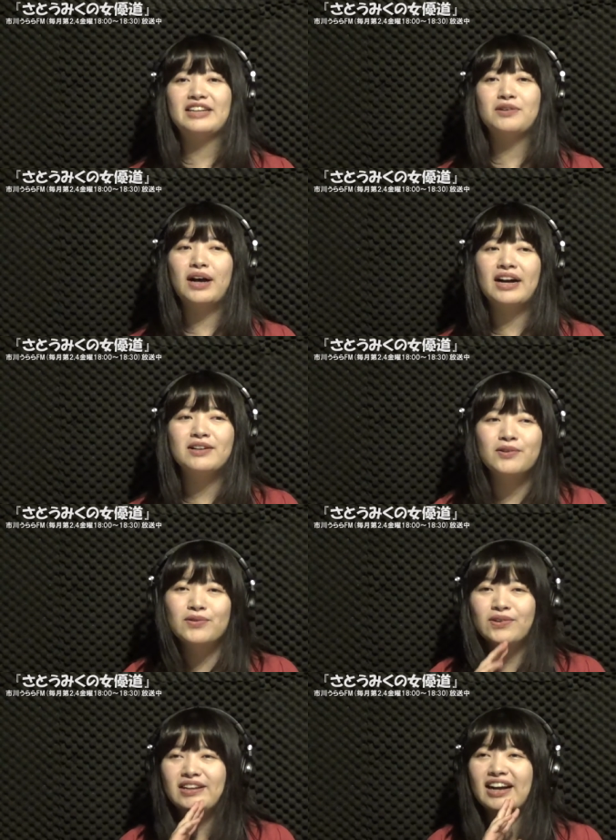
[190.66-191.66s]
こあこ
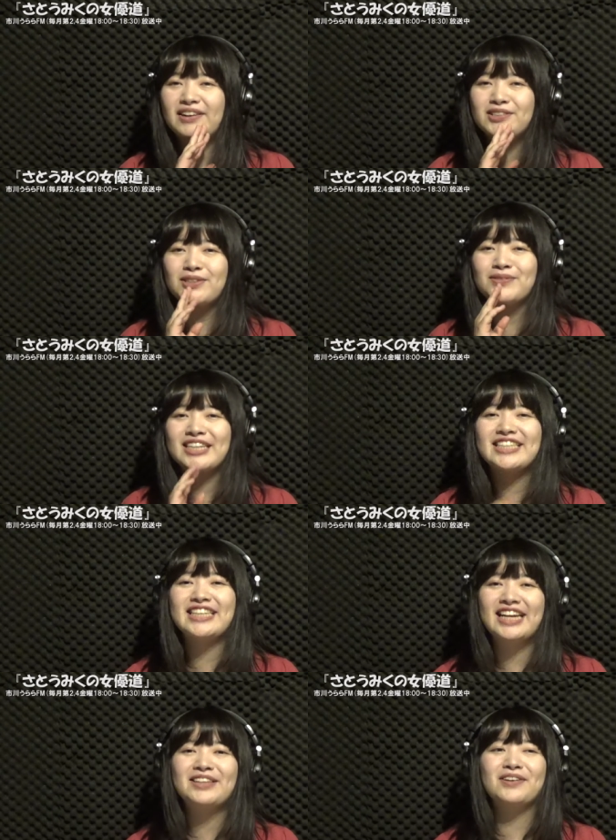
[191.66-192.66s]
こあちょっと難し
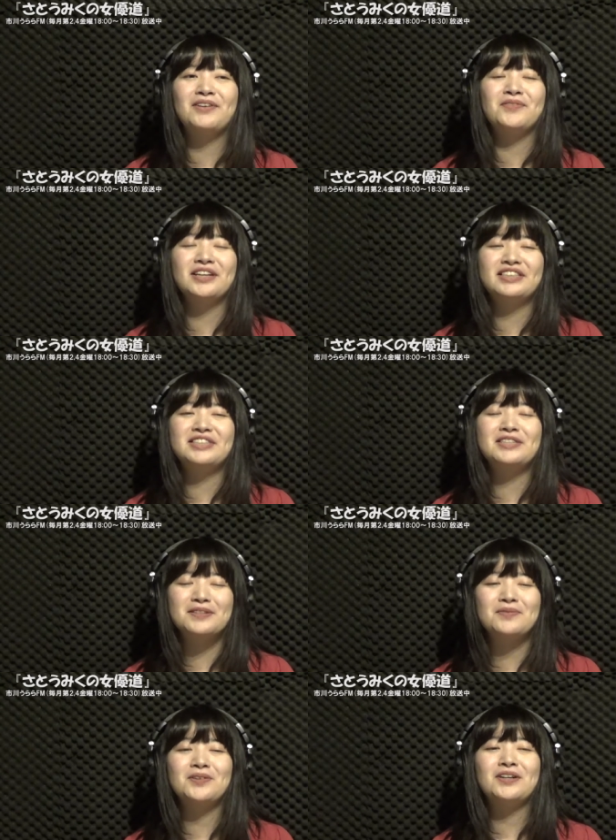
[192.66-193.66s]
いなとは思いつ
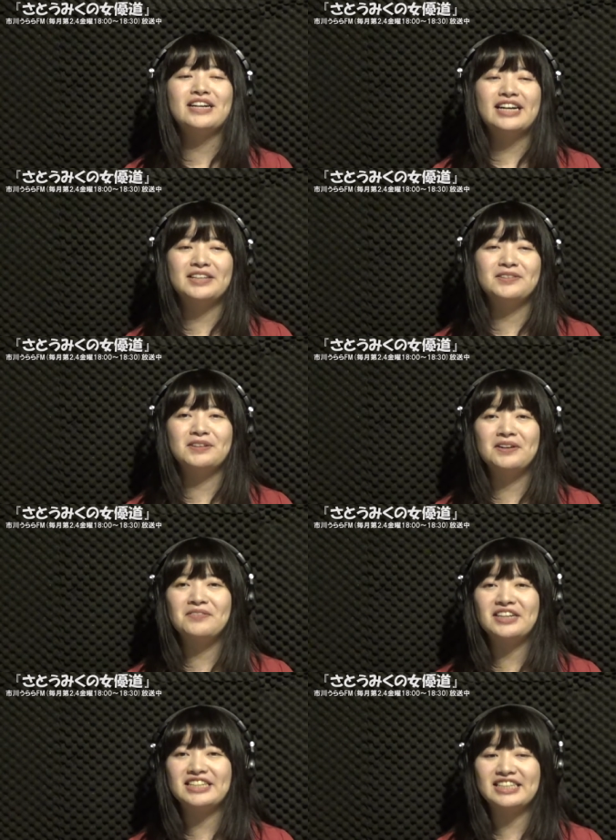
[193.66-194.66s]
つもあの頑
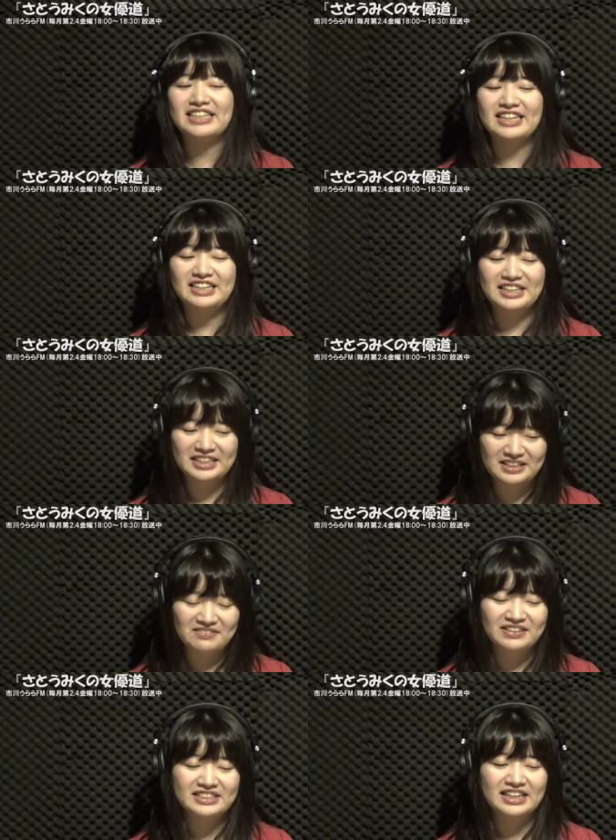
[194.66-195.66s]
張らせていただ
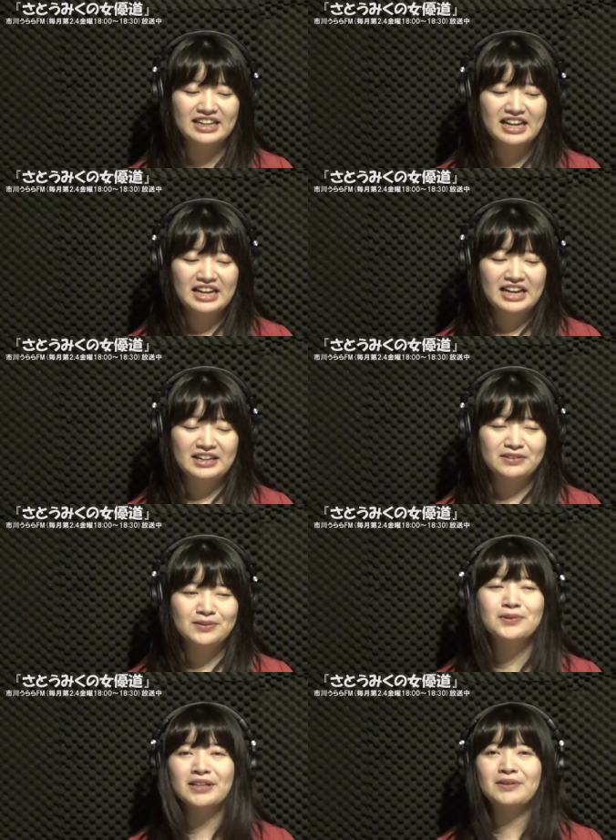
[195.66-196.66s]
きましたあの
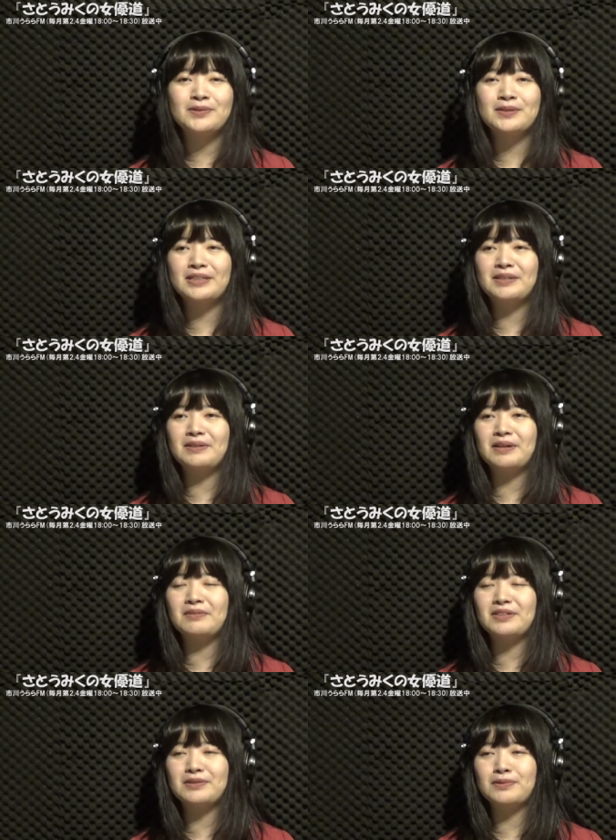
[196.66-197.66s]
どうね映ってるか
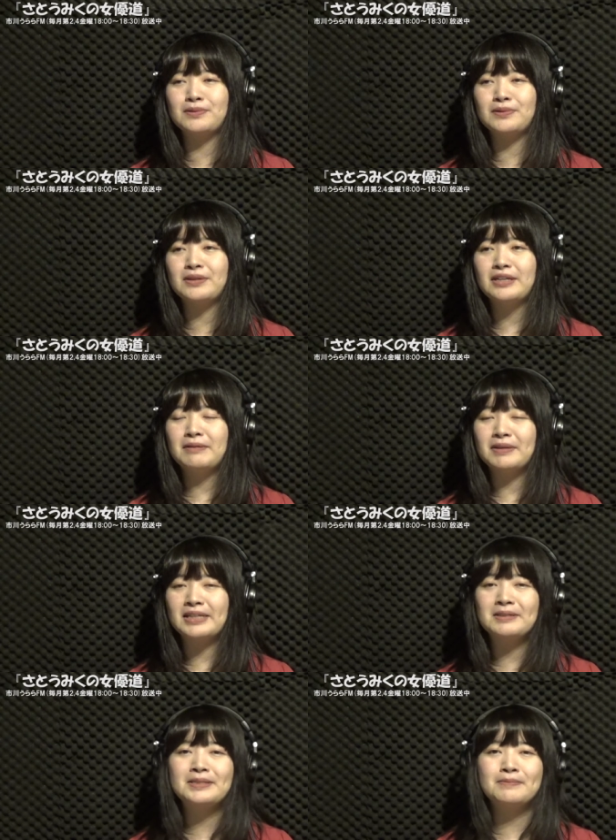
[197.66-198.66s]
はすごく、まあ、
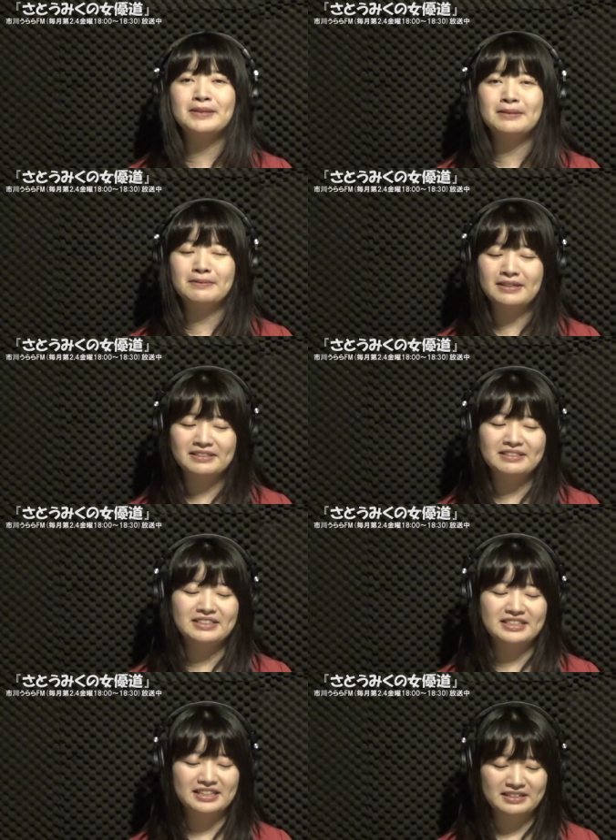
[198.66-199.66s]
楽しみではあるん
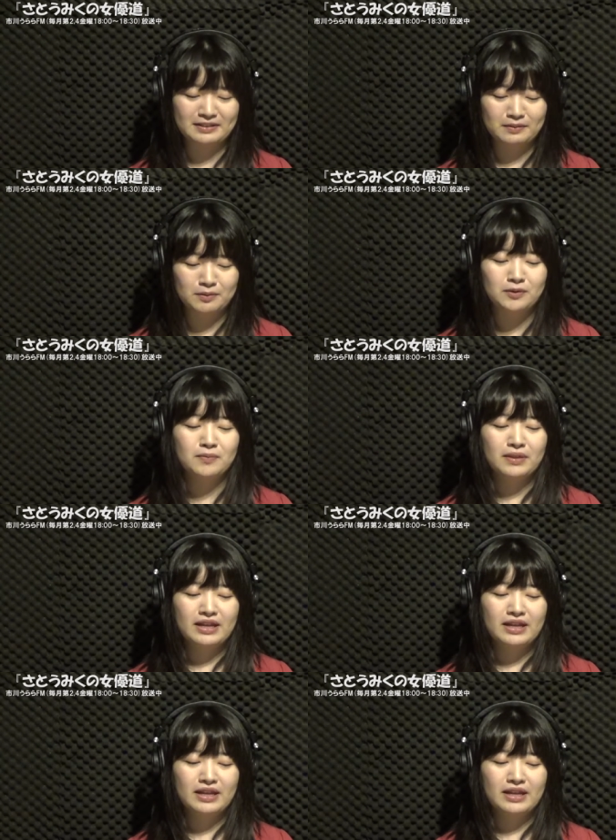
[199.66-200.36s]
ですけれども